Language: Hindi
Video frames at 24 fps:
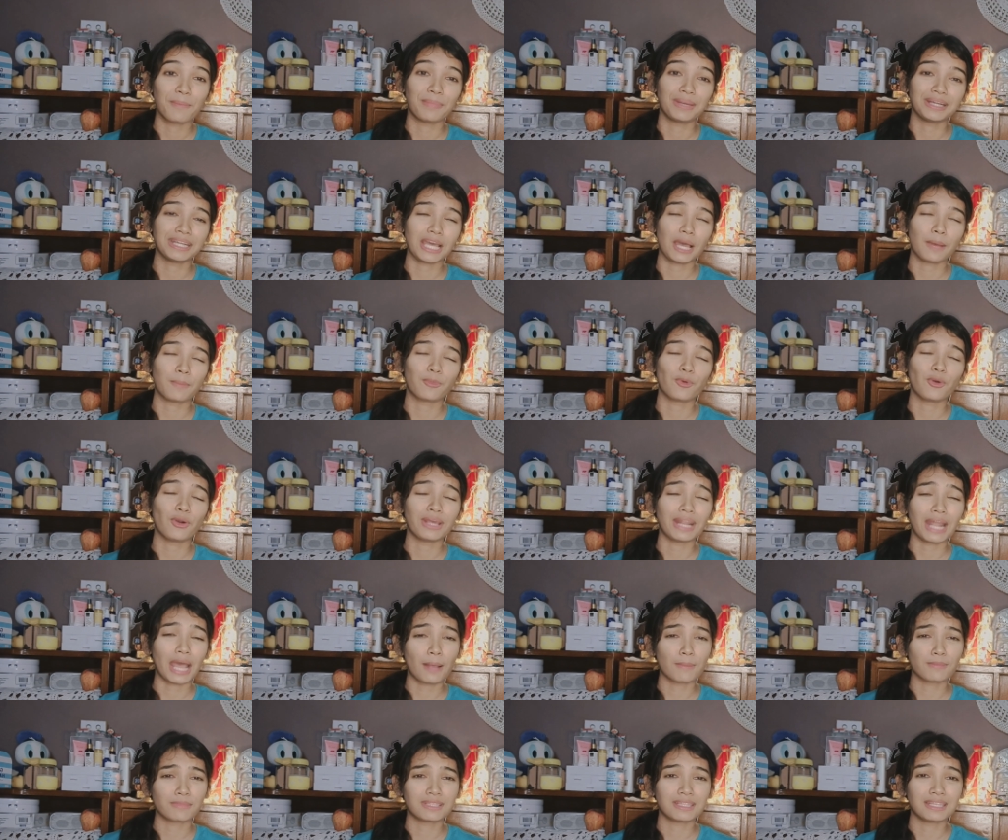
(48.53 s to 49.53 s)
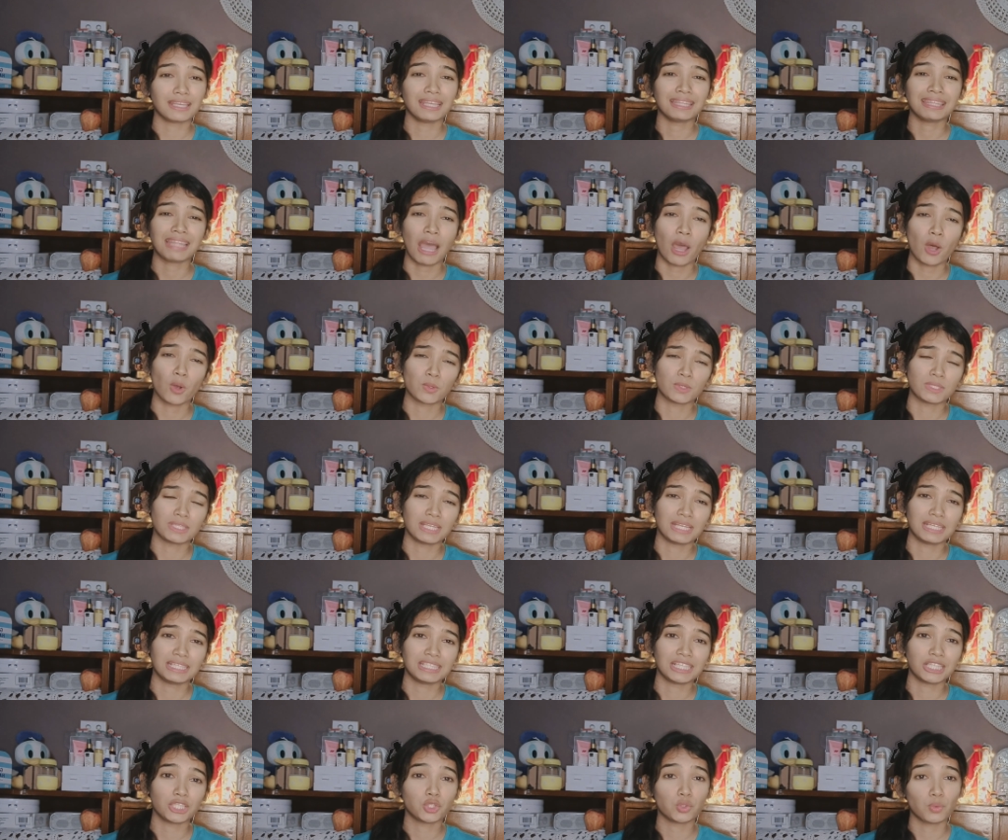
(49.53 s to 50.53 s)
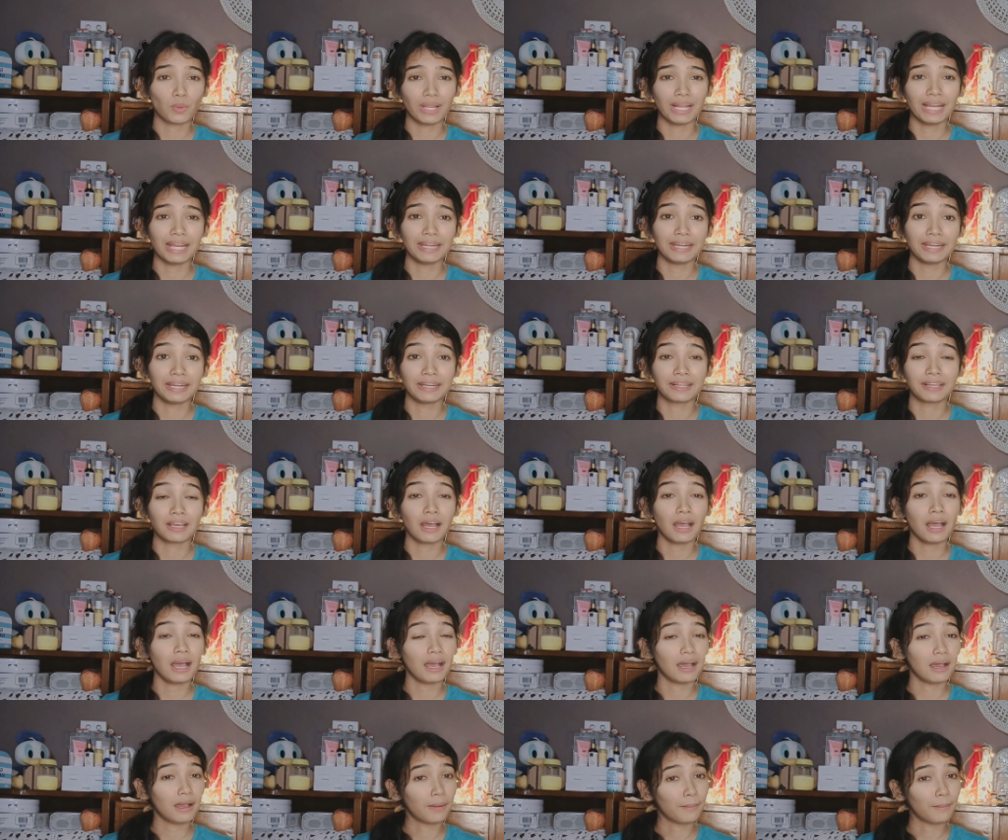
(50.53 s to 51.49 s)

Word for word: बट आपको आराम से ये थाउजेंड या ट्वेल्व हंड्रेड का